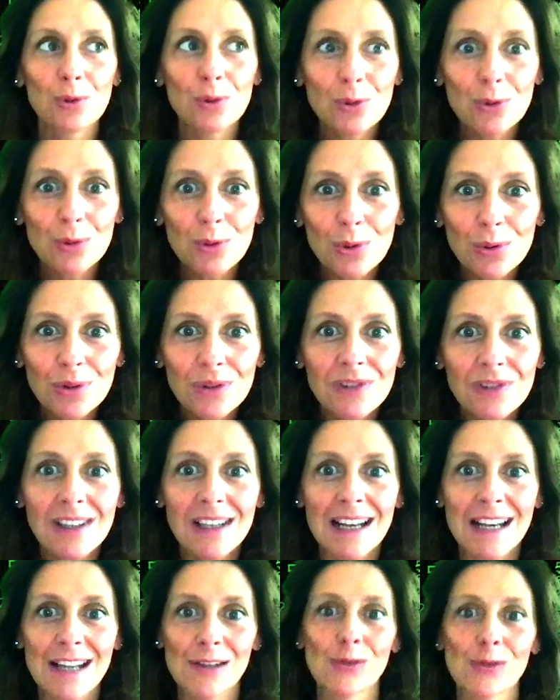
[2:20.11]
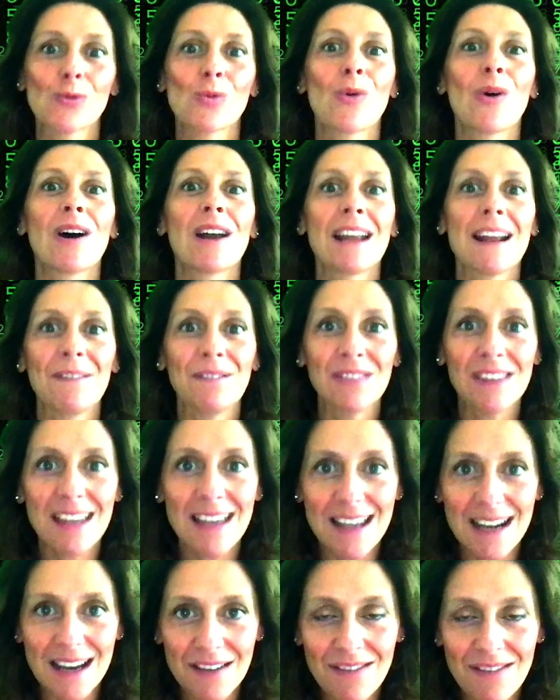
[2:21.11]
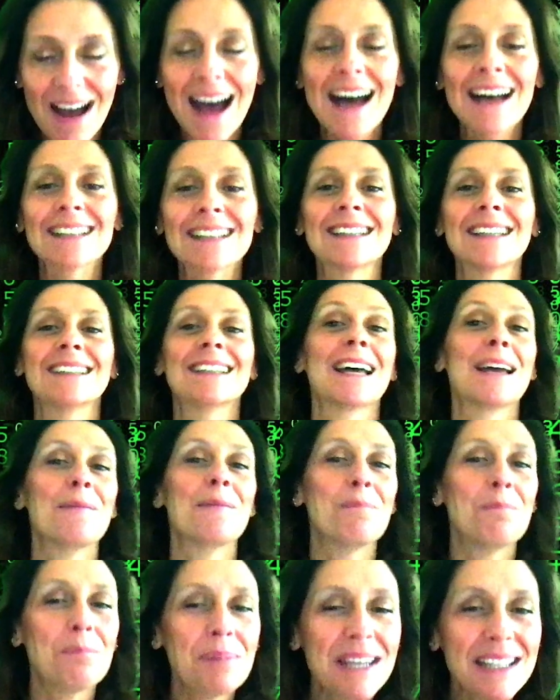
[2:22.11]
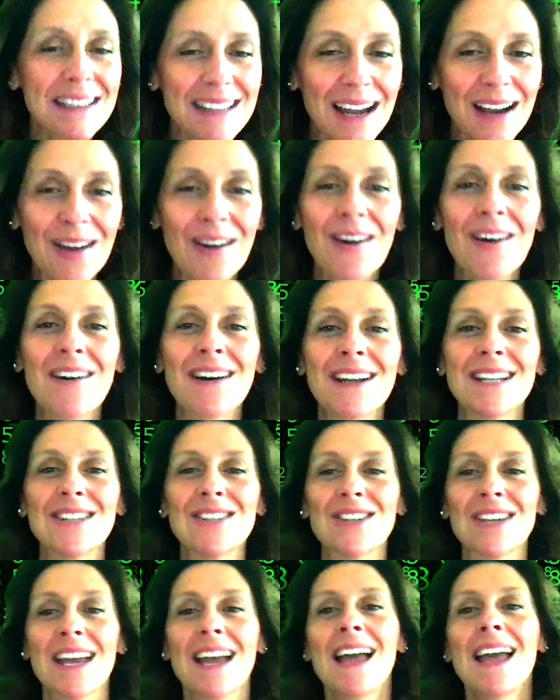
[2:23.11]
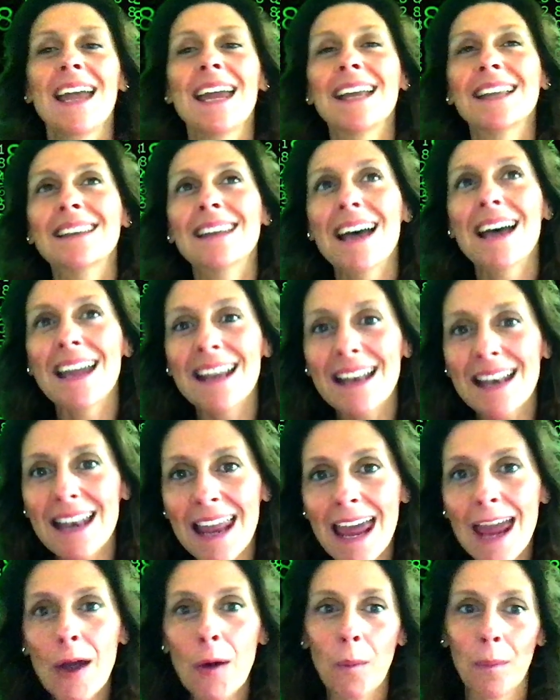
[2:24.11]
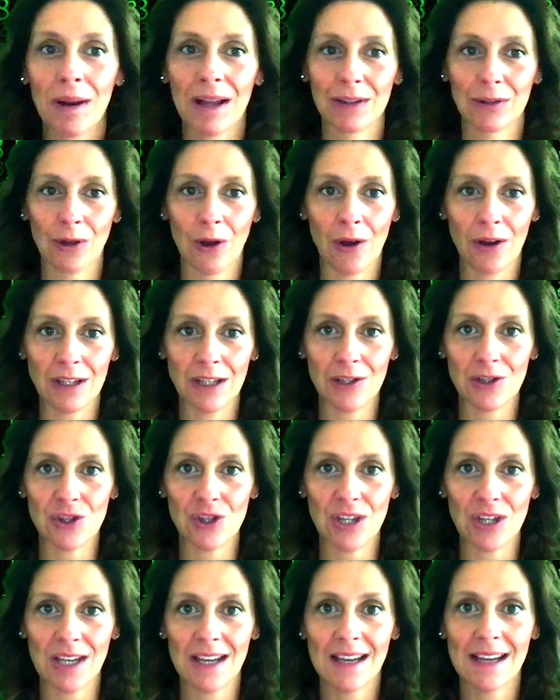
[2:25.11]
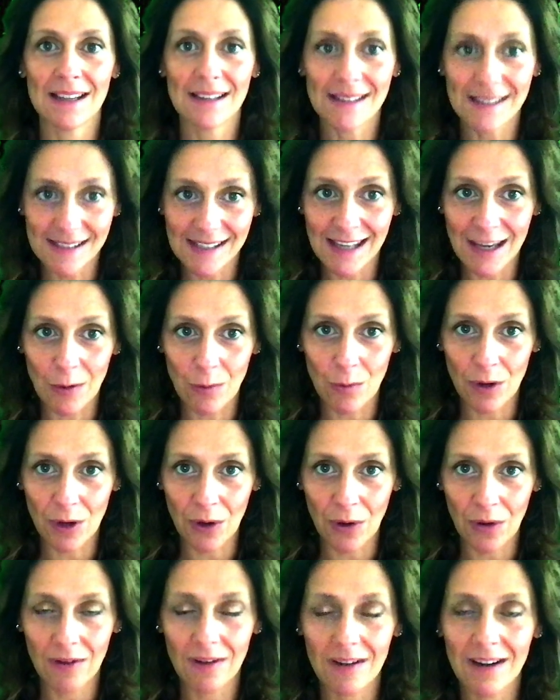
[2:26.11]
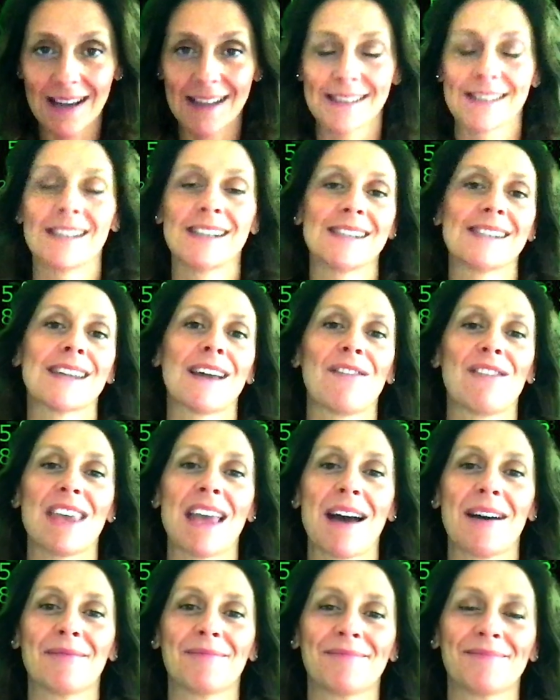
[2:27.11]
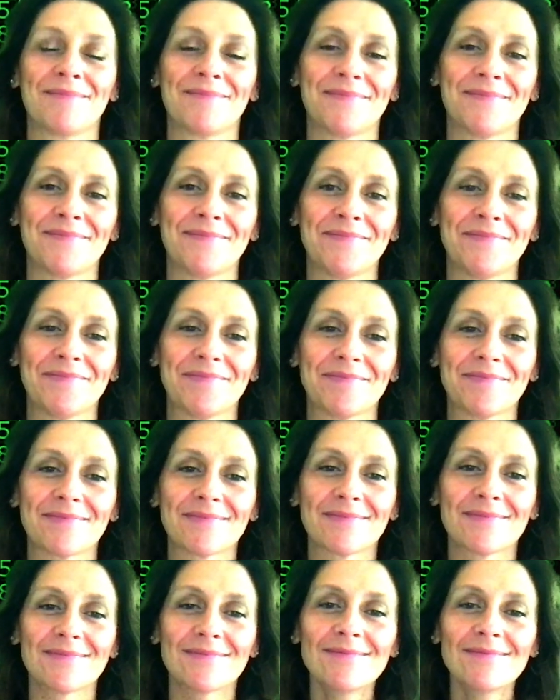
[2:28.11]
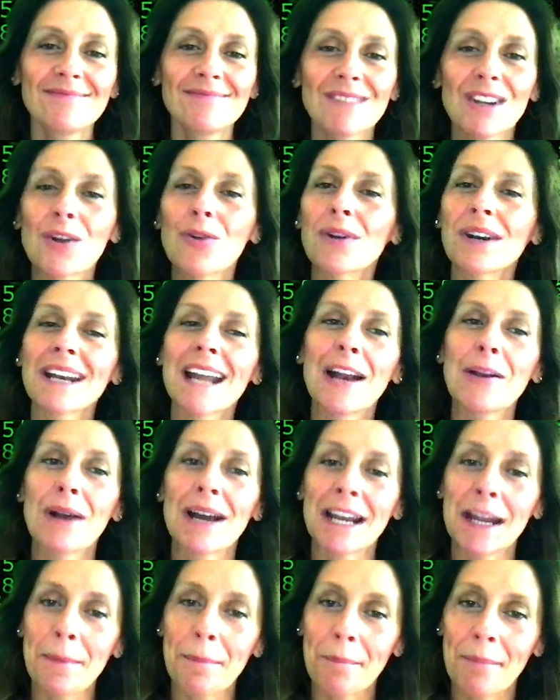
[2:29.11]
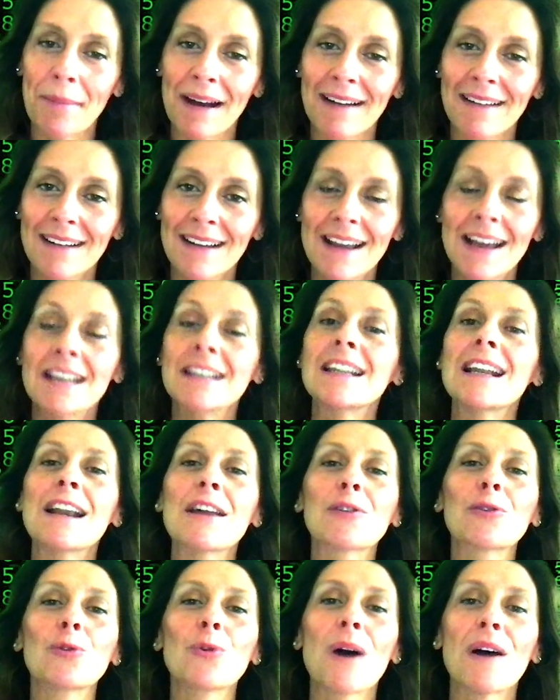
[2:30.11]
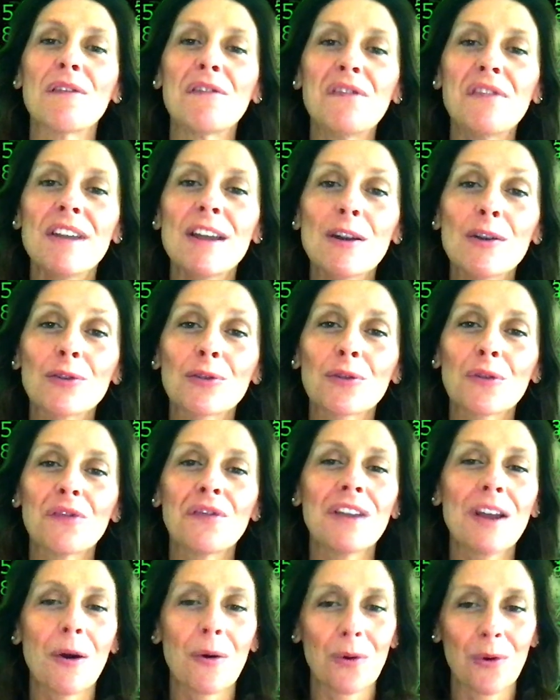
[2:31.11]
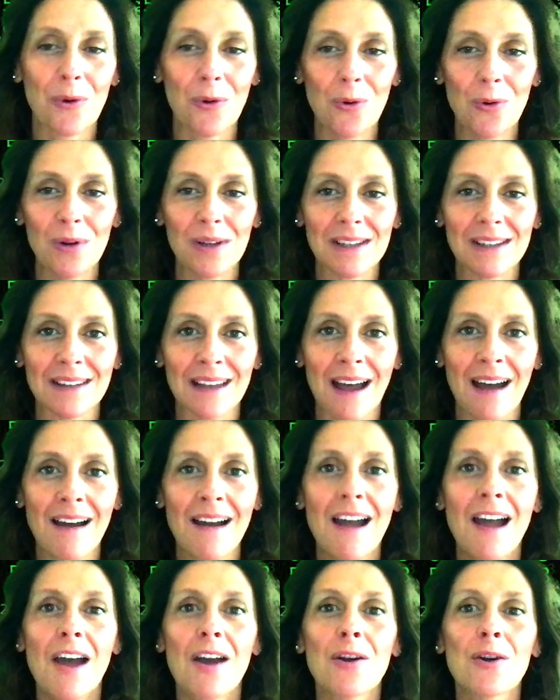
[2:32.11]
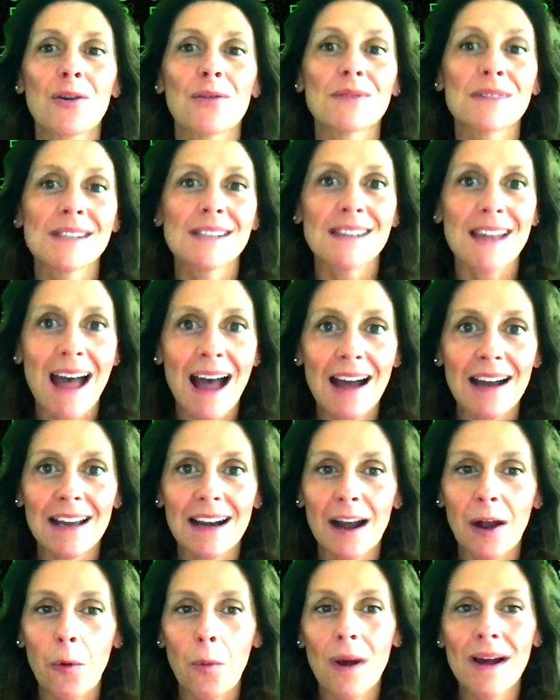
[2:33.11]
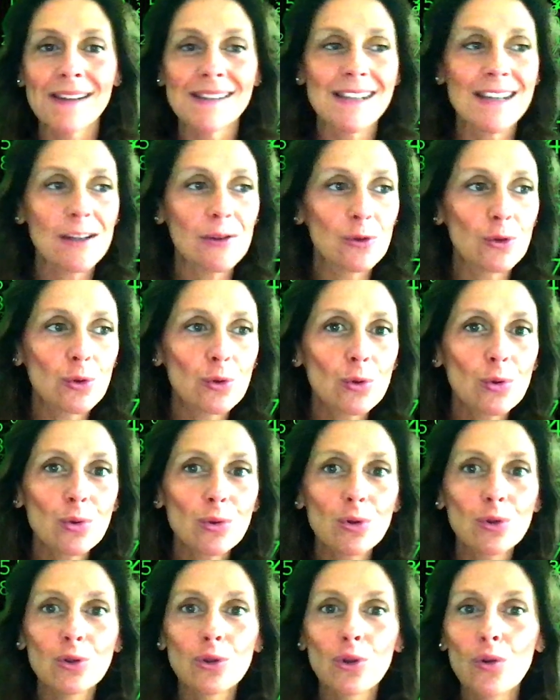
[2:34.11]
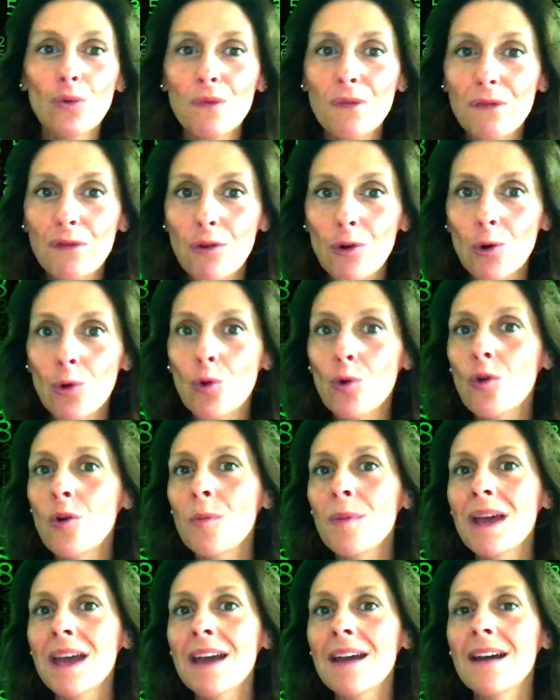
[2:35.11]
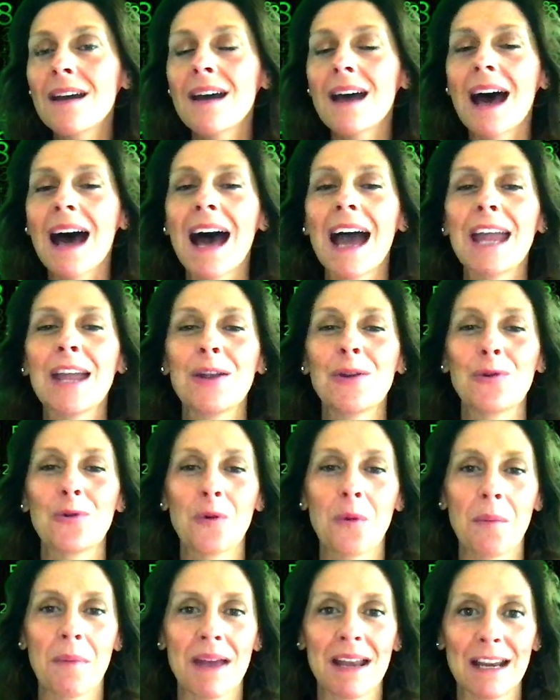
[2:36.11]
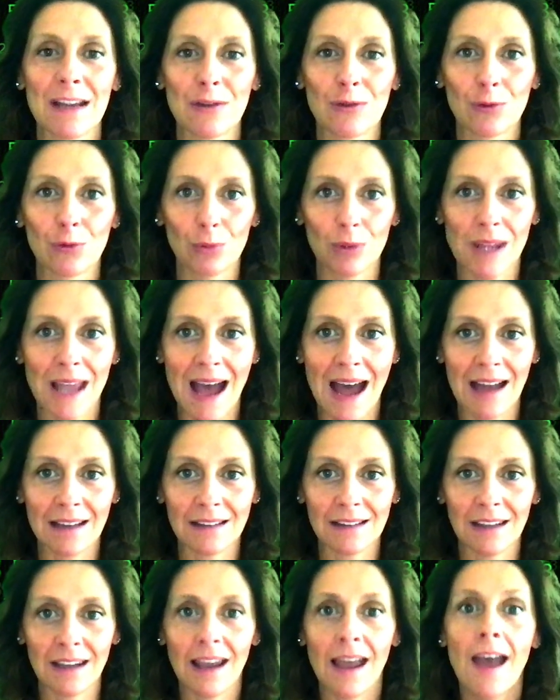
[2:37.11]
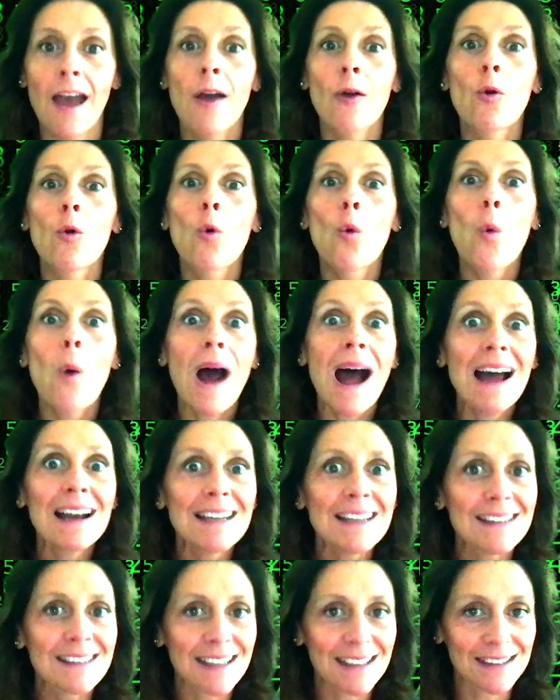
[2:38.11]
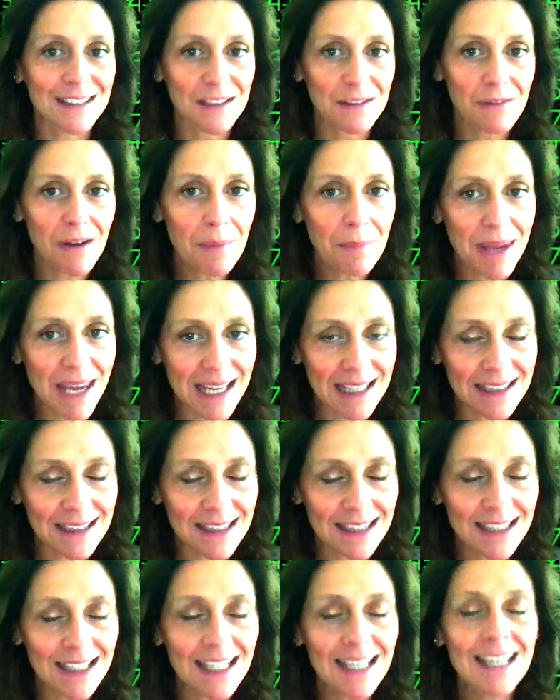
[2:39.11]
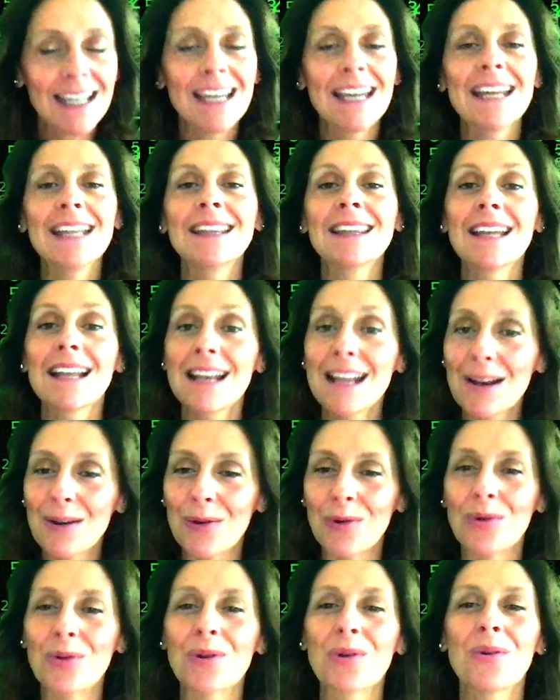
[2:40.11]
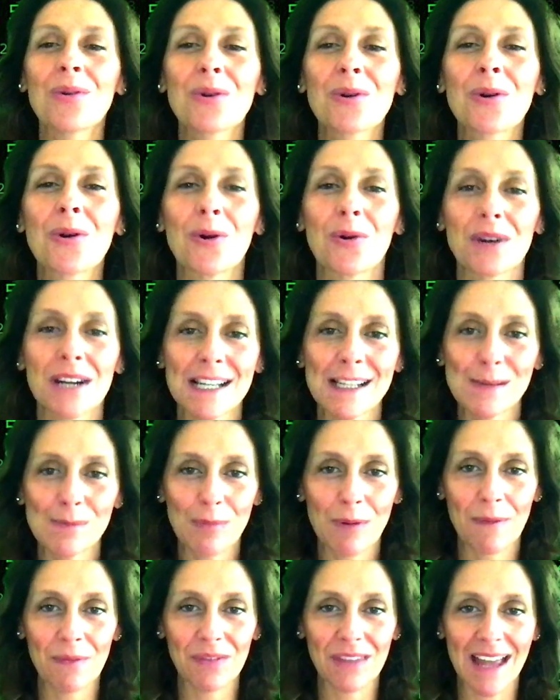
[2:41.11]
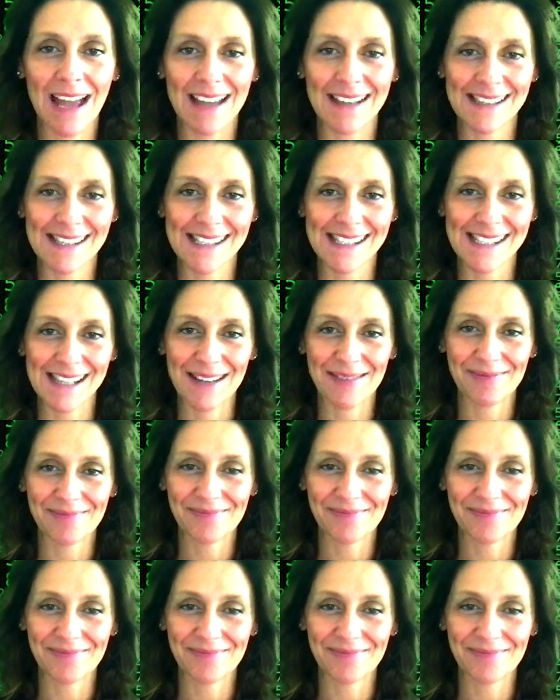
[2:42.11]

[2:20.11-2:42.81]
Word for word: tutte le scuole derivate dai pitagorici e dai neoplatonici seguono la stessa via. Cornelio Agrippa, nella sua filosofia occulta, consacra quasi tutto un volume ai numeri studiati qualitativamente e nelle loro corrispondenze.